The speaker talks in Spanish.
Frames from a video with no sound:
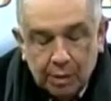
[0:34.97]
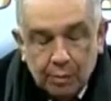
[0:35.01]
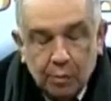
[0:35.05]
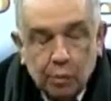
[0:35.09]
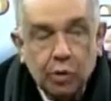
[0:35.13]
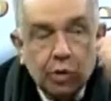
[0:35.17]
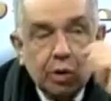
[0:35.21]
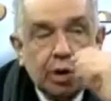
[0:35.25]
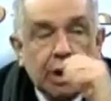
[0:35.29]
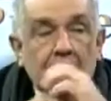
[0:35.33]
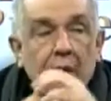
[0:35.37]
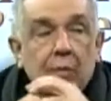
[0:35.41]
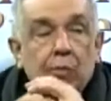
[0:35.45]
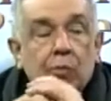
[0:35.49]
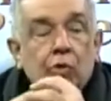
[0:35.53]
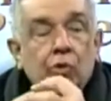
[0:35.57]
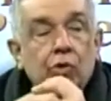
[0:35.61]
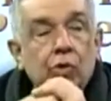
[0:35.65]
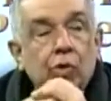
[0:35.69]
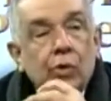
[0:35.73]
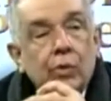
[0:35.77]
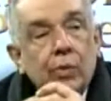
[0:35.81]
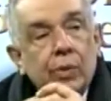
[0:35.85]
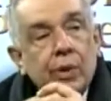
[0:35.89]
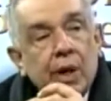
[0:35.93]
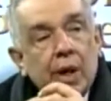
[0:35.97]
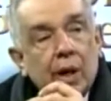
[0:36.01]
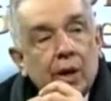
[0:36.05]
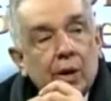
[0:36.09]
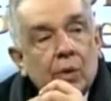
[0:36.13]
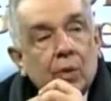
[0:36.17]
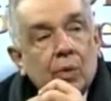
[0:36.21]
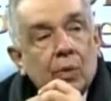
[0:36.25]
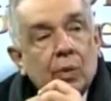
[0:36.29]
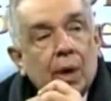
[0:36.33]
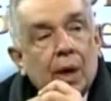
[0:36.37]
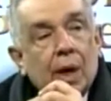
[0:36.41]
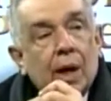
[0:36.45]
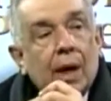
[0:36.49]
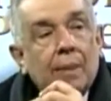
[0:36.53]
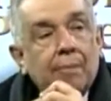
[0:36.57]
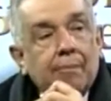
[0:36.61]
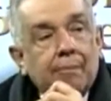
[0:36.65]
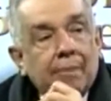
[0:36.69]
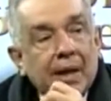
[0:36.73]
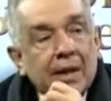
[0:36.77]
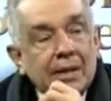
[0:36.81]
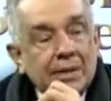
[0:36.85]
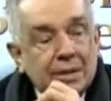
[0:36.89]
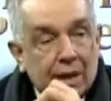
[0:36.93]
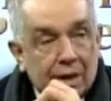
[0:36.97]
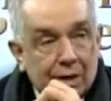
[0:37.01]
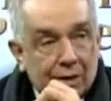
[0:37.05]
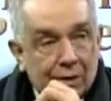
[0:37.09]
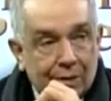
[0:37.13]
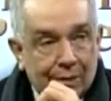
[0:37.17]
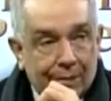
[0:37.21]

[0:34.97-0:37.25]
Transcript: porque el mundo viejo ha pasado.